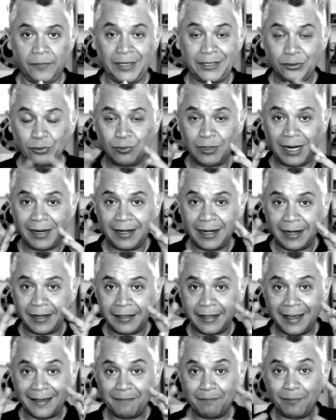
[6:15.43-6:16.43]
es una
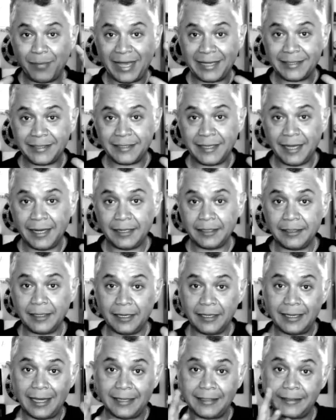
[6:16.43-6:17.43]
energía
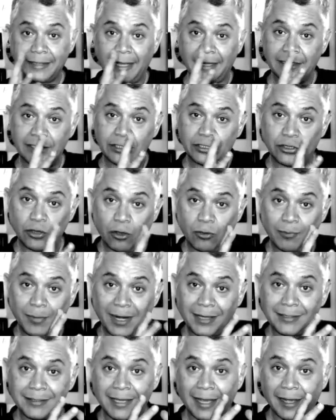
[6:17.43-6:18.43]
impaciente y hasta en
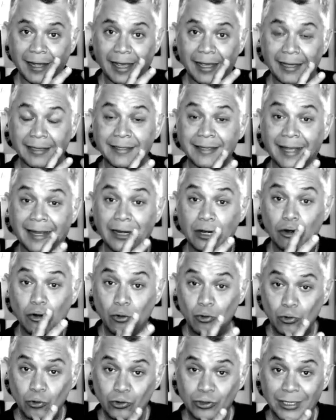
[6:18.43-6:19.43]
sombra, hasta en
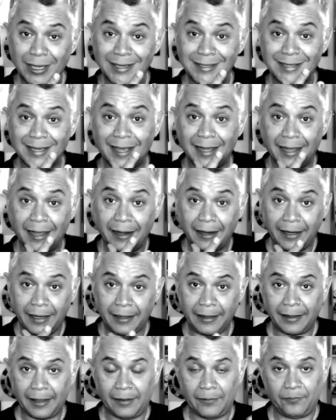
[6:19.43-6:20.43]
luz, es
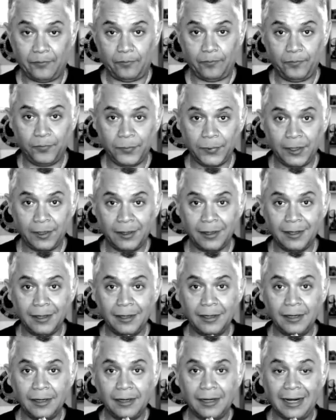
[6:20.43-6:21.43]
aguerrida.
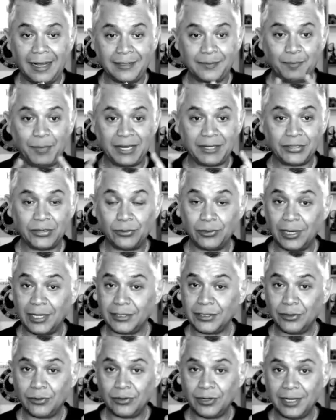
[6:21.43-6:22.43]
Las
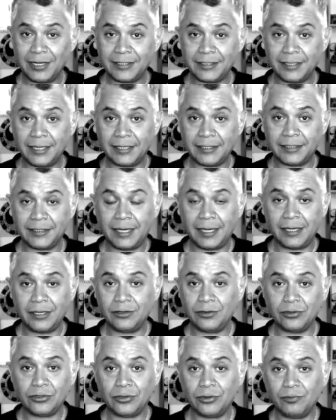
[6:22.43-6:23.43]
personas con este
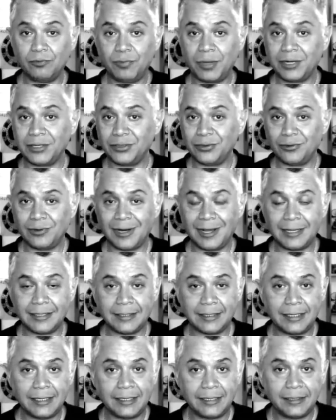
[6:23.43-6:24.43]
sello son
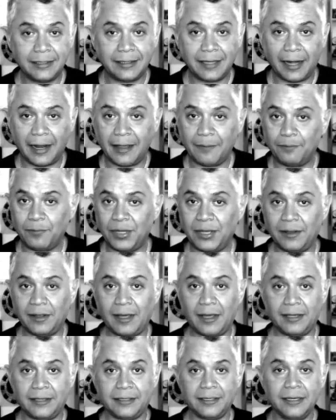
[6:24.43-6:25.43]
personas
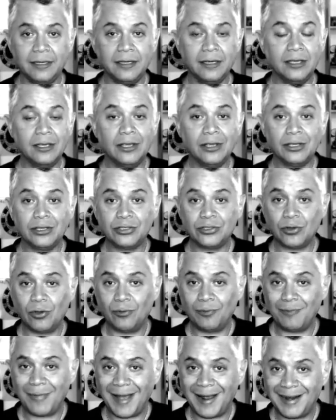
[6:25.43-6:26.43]
intrépidas,
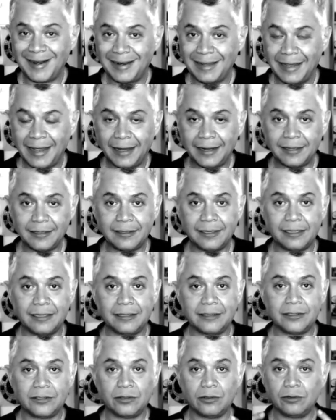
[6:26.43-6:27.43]
son
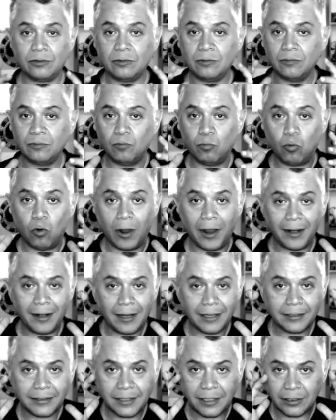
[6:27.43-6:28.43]
valientes, son
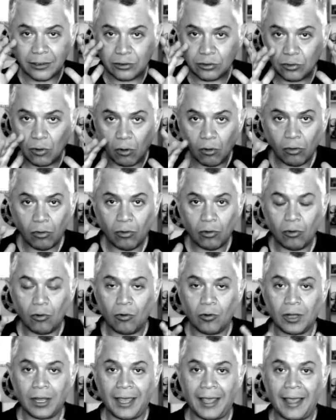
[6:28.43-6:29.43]
buenas en todo
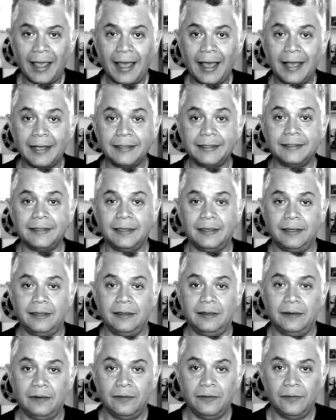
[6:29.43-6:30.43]
lo que hacen,